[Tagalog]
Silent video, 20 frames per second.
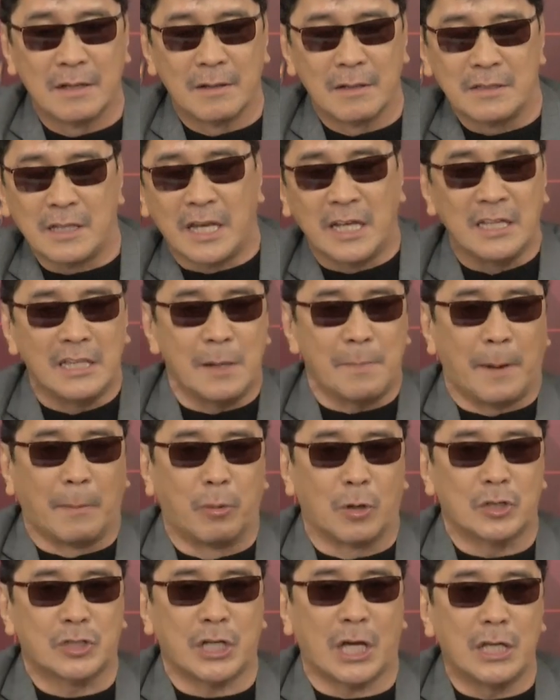na hindi
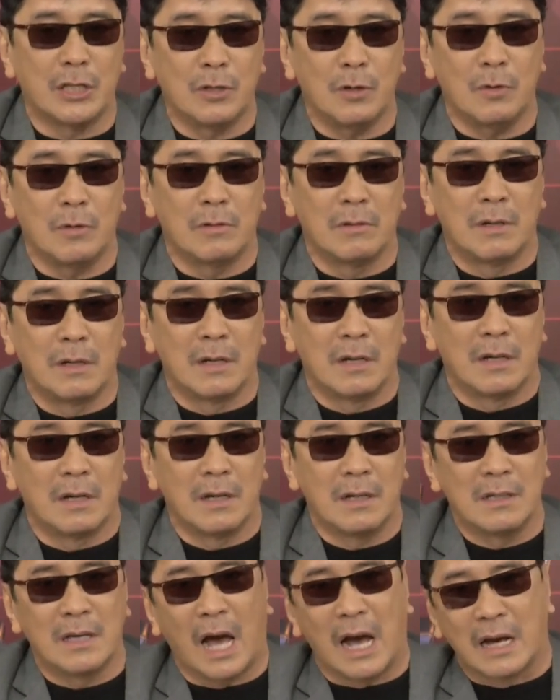pabor sa inyo,
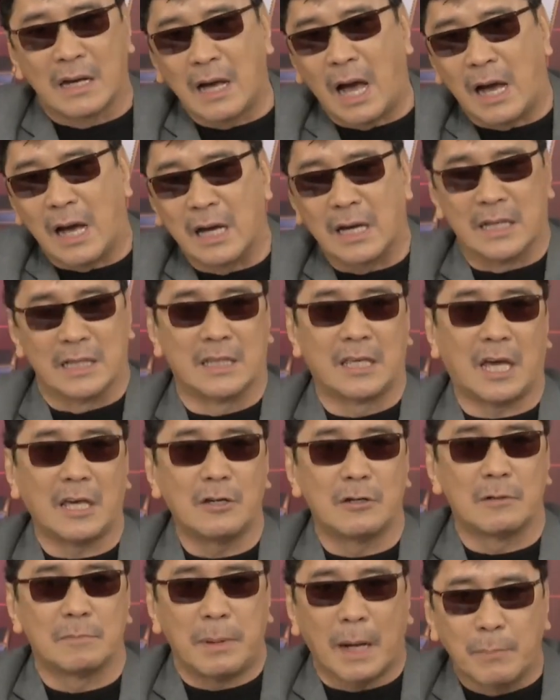ngak-ngak agad
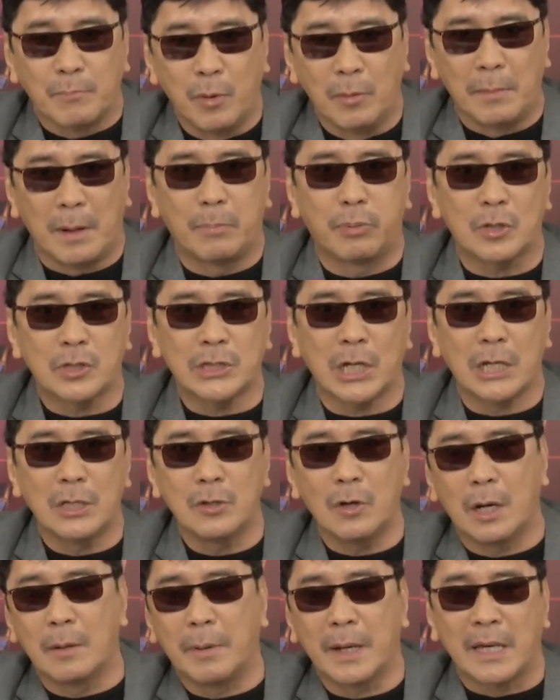kayo. Pag pumabor sa
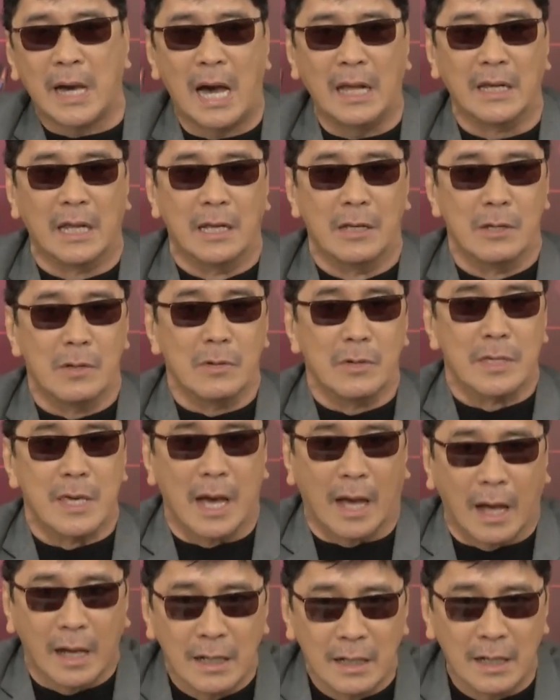inyo, abay, hallelujah!